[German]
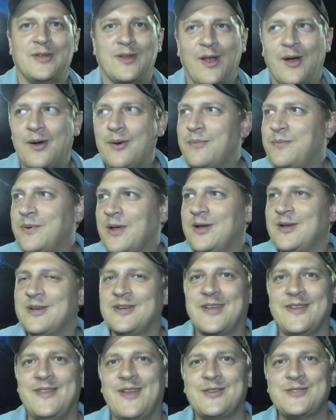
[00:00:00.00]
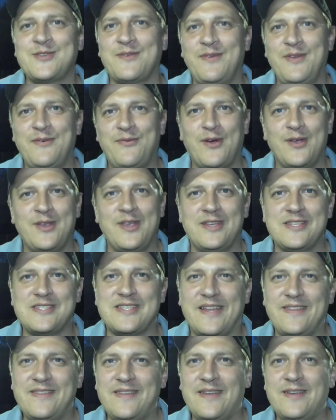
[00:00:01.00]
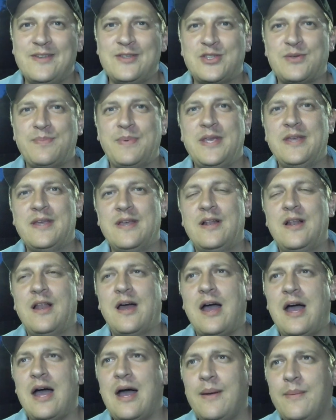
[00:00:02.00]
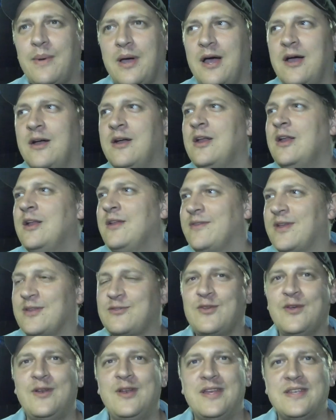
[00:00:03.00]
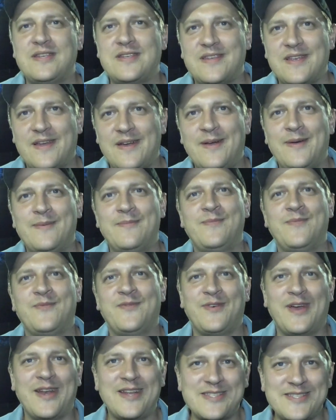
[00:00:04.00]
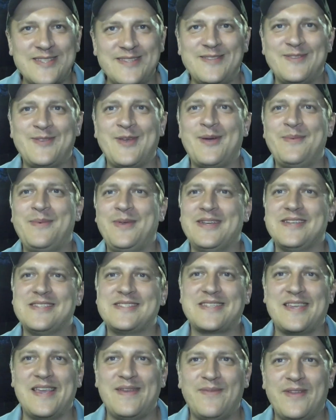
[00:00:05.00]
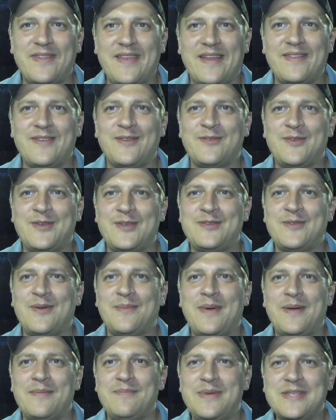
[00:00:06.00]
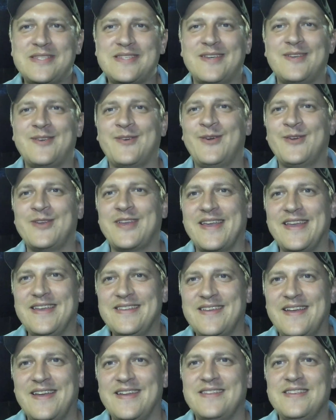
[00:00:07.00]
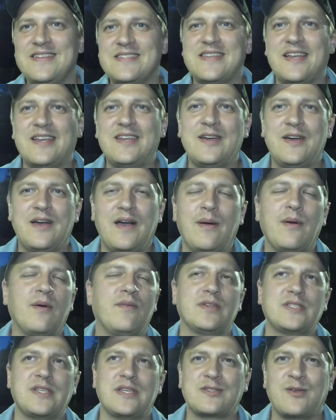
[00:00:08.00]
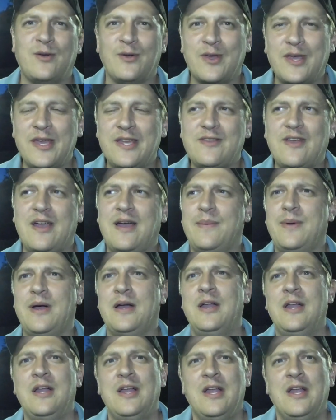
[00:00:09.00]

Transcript: ich glaube, äh, genauso wie vor jedes andere Spiel, aber natürlich, ähm, weil das ein Derby ist, gehen wir da natürlich nochmal ein bisschen konkreter an die Sache. Aber was heißt konkreter? Aber